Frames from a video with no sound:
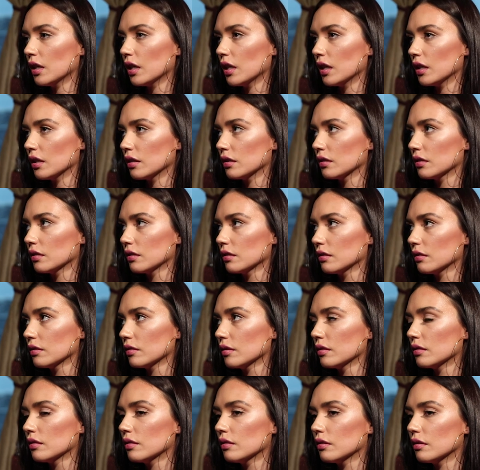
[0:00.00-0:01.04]
да.
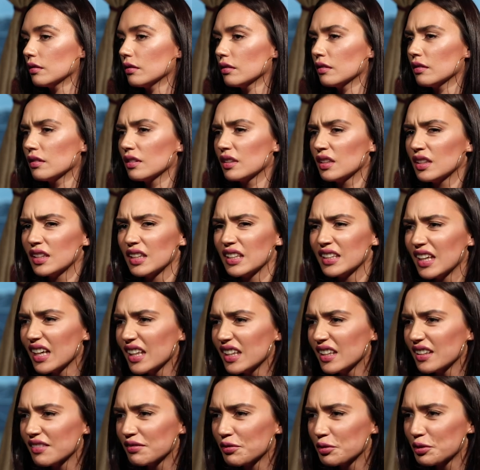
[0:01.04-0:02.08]

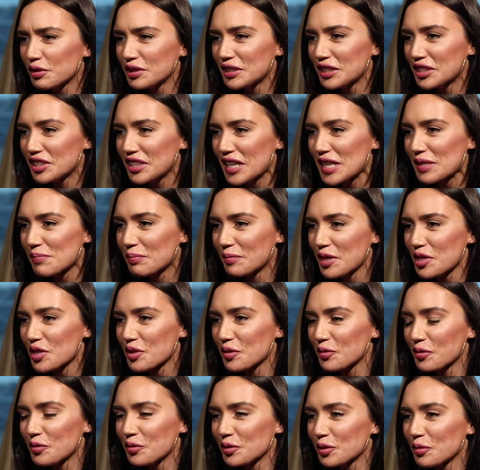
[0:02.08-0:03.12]
Я вот сейчас,
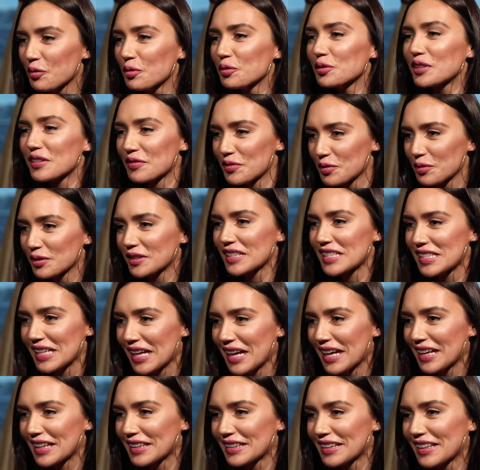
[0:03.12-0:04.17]
понимаешь, вот он-то все это
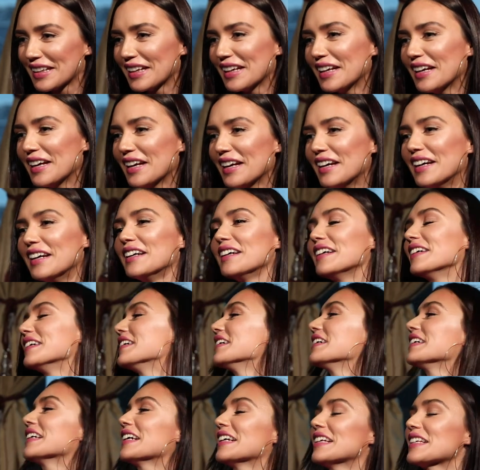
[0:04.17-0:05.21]
знает,
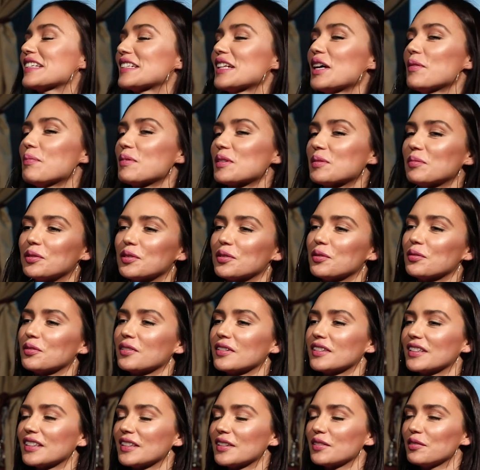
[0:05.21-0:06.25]
Э, я не знаю, посмотрит
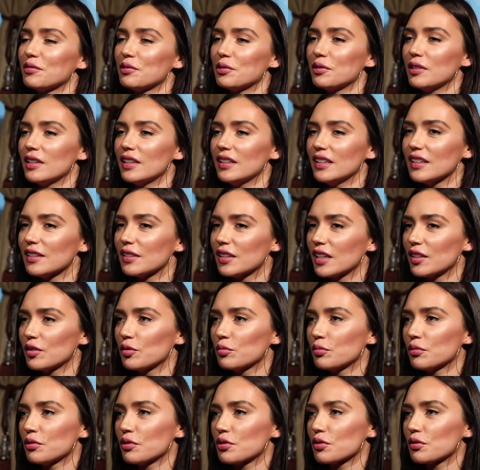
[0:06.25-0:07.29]
он это интервью или нет. Я
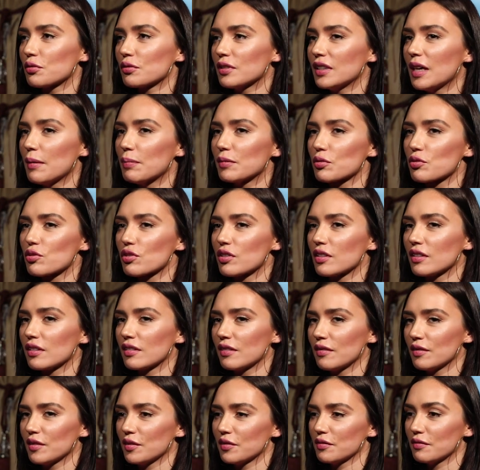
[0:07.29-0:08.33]
думаю, что да, потому что
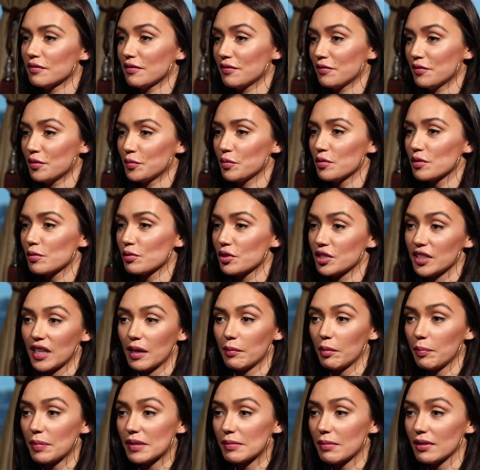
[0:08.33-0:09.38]
э, в любом случае
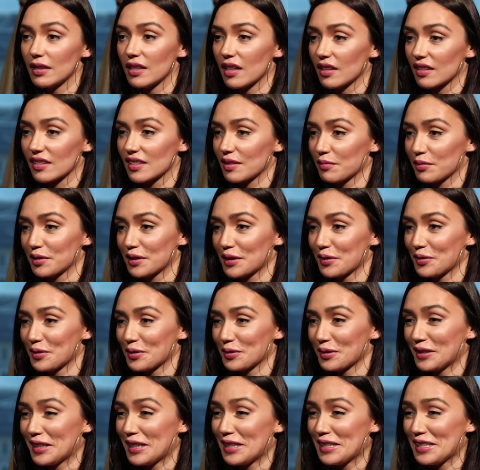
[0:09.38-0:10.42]
я бы посмотрела с ним
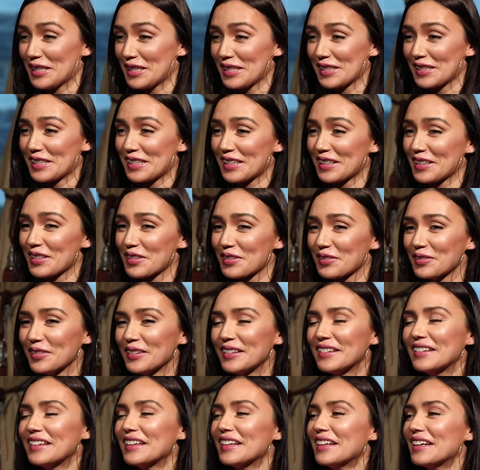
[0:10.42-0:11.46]
интервью, я честно скажу.
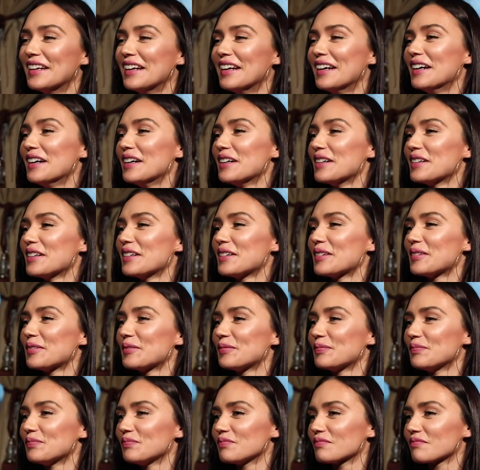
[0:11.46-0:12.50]

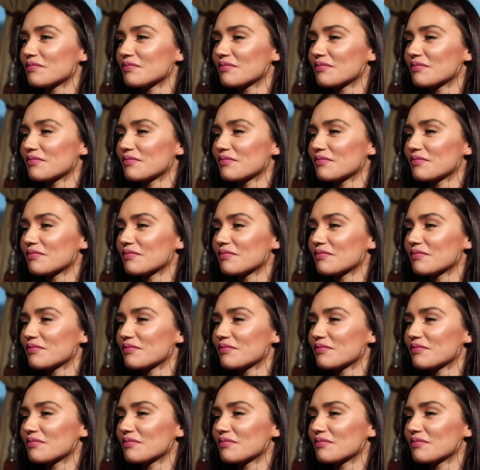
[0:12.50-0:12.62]
Эм,